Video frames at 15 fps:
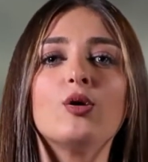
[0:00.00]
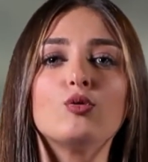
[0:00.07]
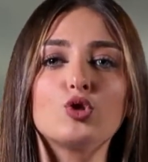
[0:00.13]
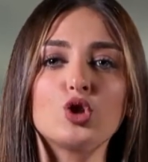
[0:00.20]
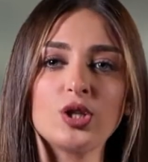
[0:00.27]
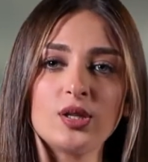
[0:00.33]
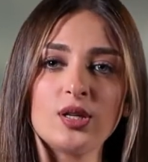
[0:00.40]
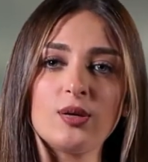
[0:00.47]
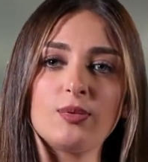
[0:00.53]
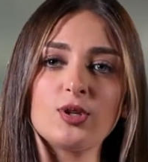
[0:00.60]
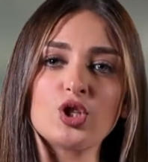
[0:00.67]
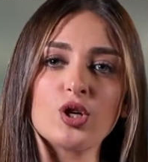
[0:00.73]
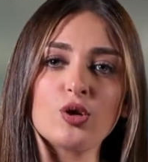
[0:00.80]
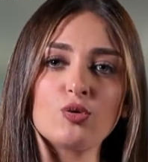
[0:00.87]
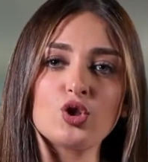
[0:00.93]
وشد
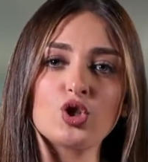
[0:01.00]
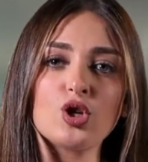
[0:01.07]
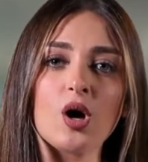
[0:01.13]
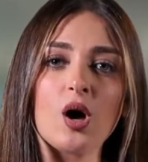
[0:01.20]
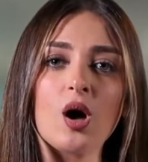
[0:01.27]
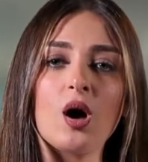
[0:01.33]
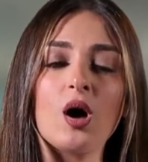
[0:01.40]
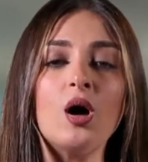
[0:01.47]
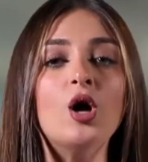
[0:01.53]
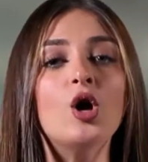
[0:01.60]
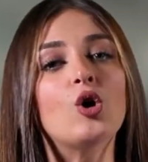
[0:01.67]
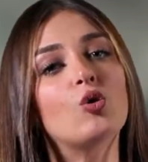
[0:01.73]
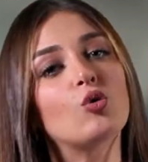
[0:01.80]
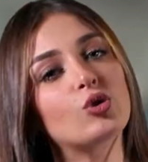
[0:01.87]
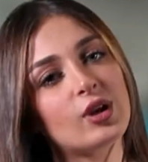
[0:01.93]
البشرة وإشراقها
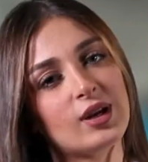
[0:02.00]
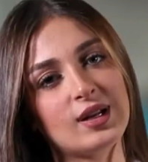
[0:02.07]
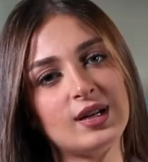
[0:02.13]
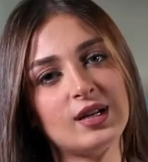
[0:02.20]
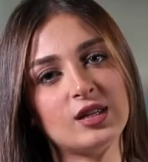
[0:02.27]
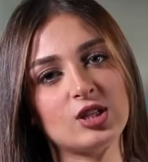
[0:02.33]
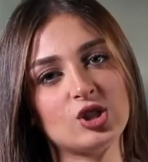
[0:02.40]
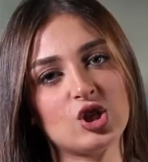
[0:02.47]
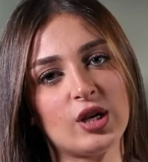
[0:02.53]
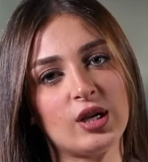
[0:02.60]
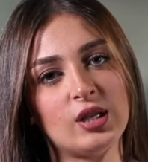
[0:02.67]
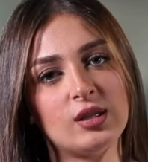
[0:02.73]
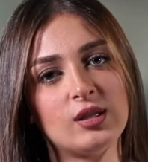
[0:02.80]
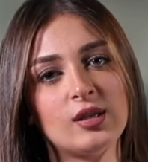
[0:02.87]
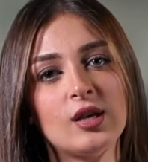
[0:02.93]
وتقليل التجاعيد